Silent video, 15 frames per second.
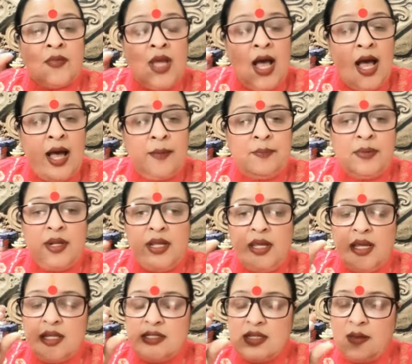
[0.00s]
आपने
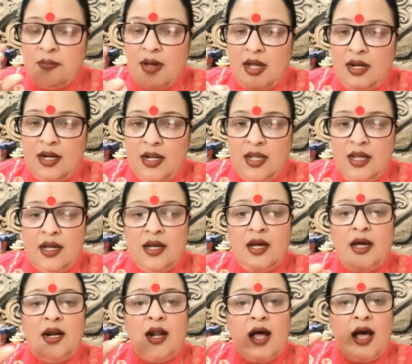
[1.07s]
ये सामान
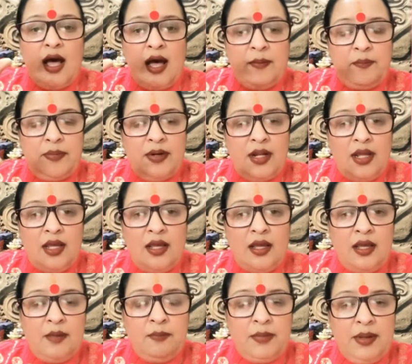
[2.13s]
लेकर आपने
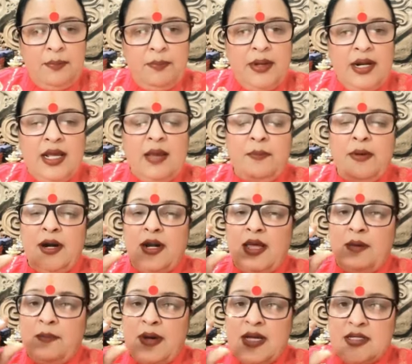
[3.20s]
पीपल के पेड़
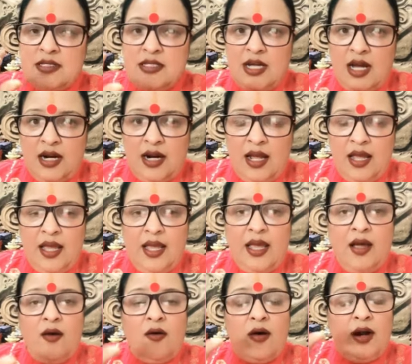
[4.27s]
के पास जाना
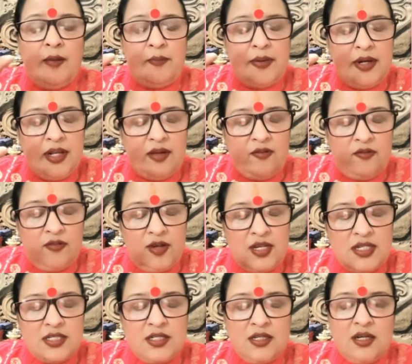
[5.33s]
है और अपनी
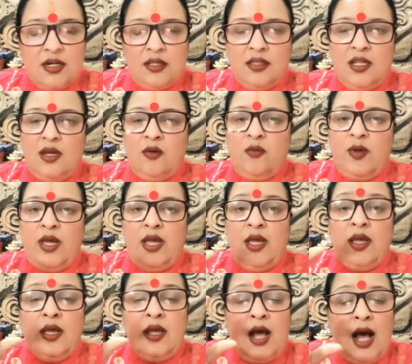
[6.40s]
विश करते हुए
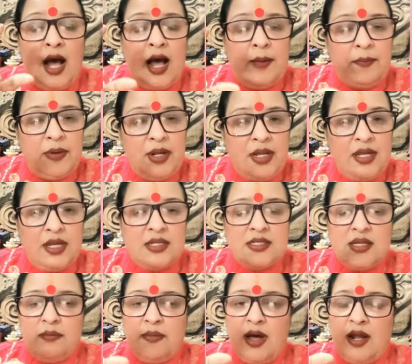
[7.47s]
आपने ये
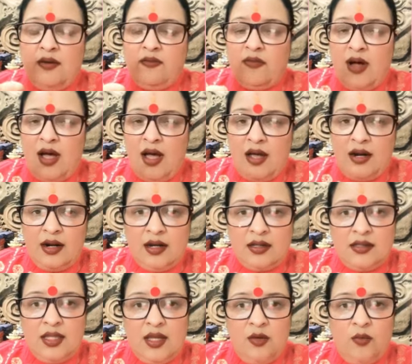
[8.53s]
सामान वहाँ
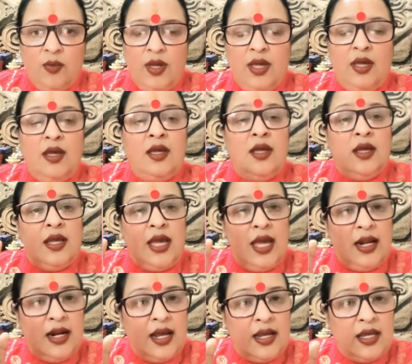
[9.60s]
रखते हुए
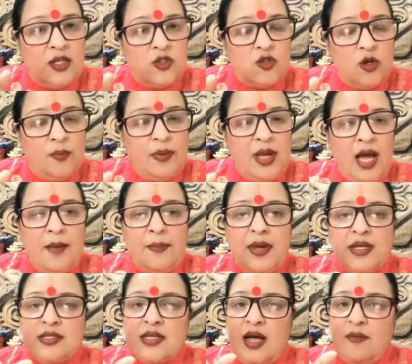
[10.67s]
कहना कि जो भी आप
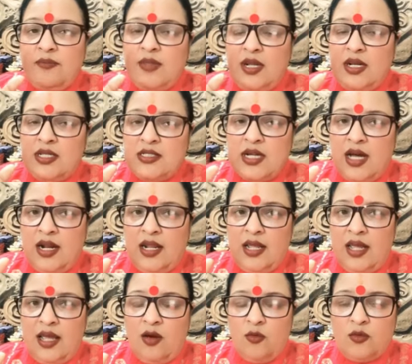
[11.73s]
एग्ज़ाम देने जा रहे
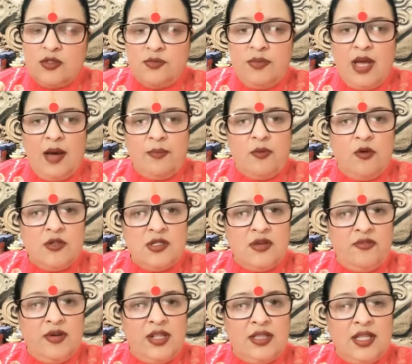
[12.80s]
हैं उसमें आपको
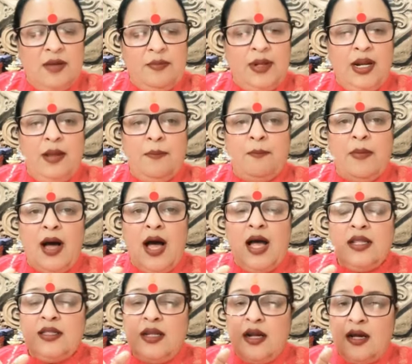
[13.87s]
सफलता मिले
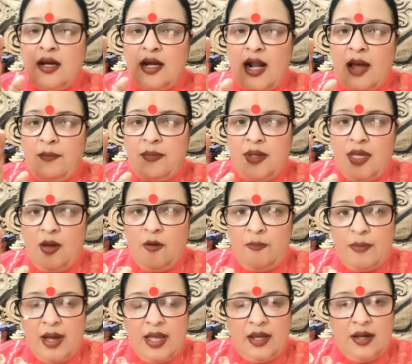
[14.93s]
मात्र अगर आप ये
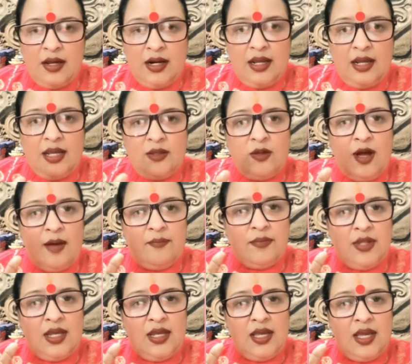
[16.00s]
उपाय करेंगे तो आप
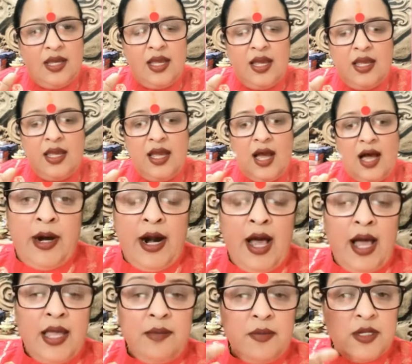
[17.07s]
देखेंगे कि
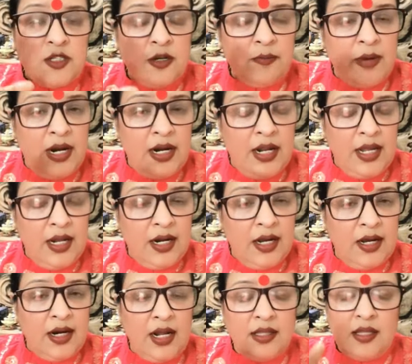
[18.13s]
पढ़ाई में जो मन नहीं
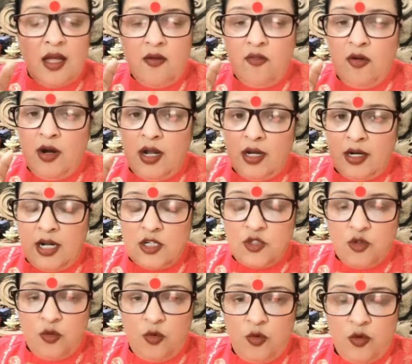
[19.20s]
लग रहा था वो लगना
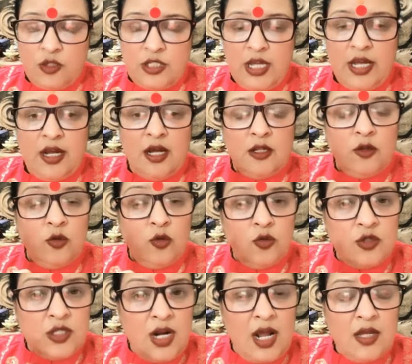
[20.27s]
शुरू हो जाएगा
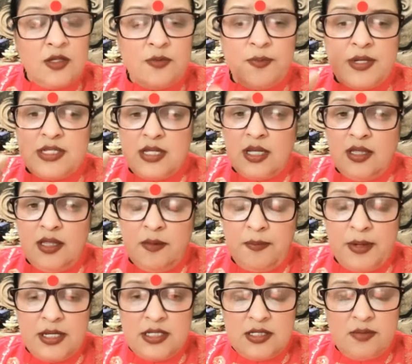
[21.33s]
दूसरा बसंत
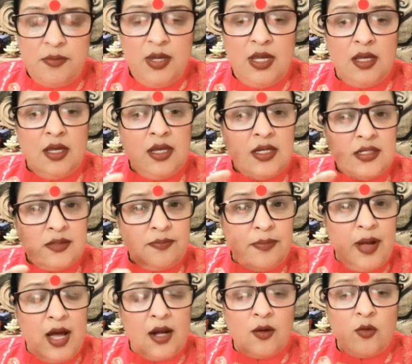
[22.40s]
पंचमी इस
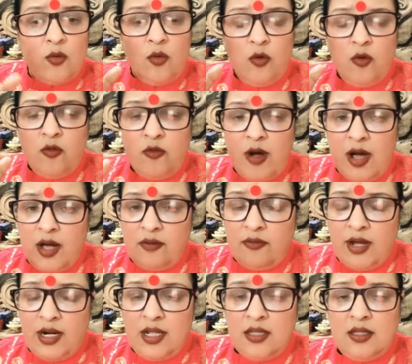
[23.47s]
बार गुरुवार
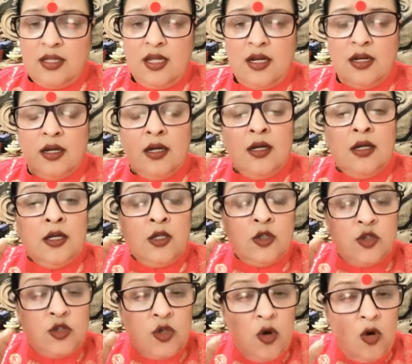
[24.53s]
वाले दिन
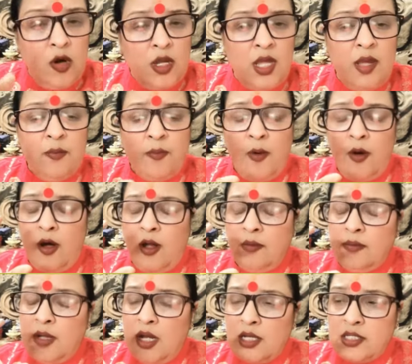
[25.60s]
जो कि
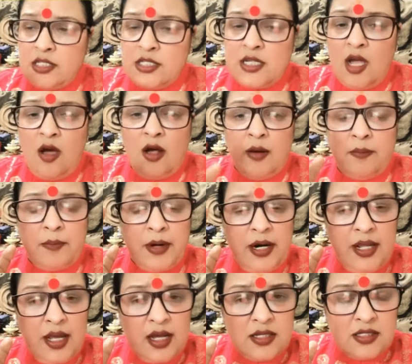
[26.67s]
बहुत अच्छा और
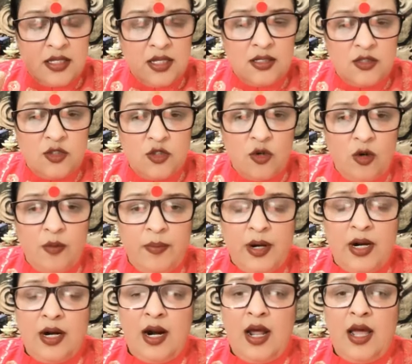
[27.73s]
बढ़िया संजोग बन
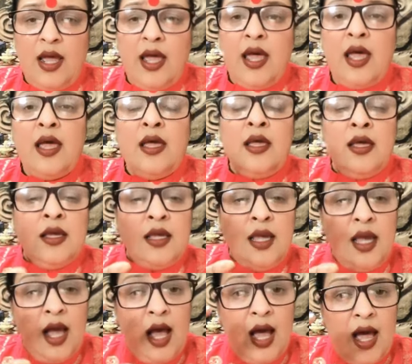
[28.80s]
रहा है
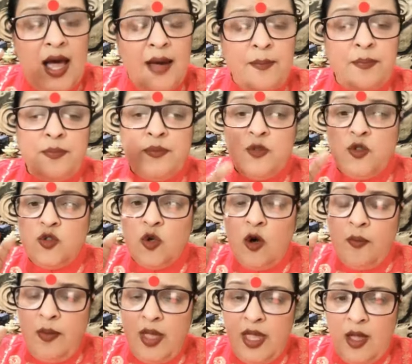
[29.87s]
कि आप जो
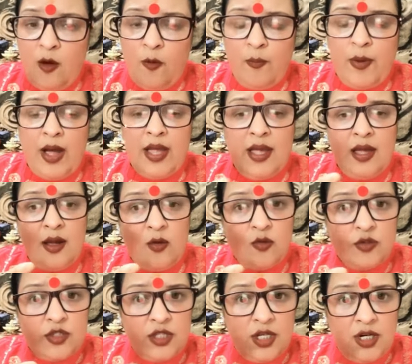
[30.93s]
भी ये उपाय हैं
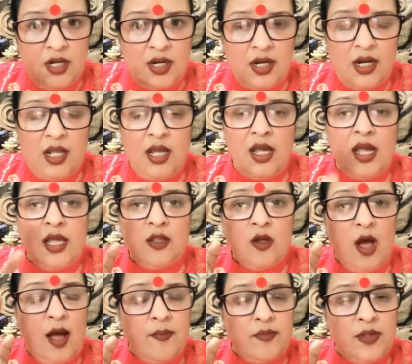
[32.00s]
उस दिन करेंगे तो
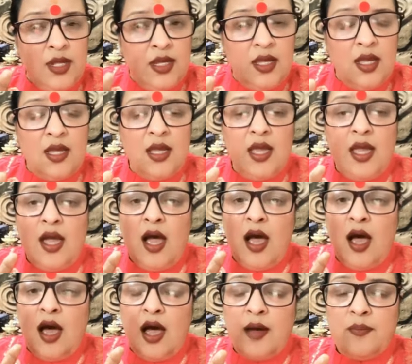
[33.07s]
आप देखेंगे
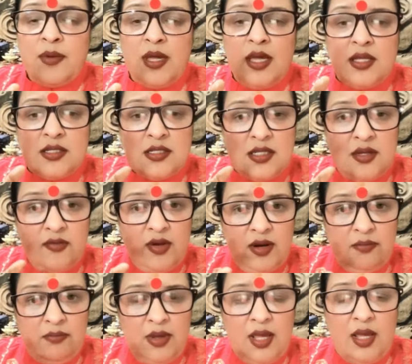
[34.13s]
आपके जीवन
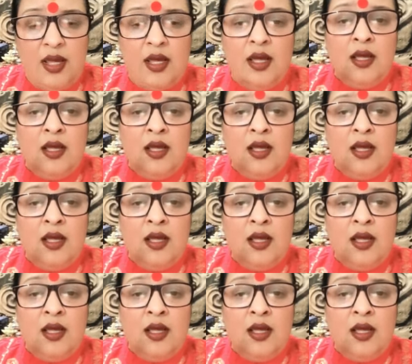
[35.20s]
में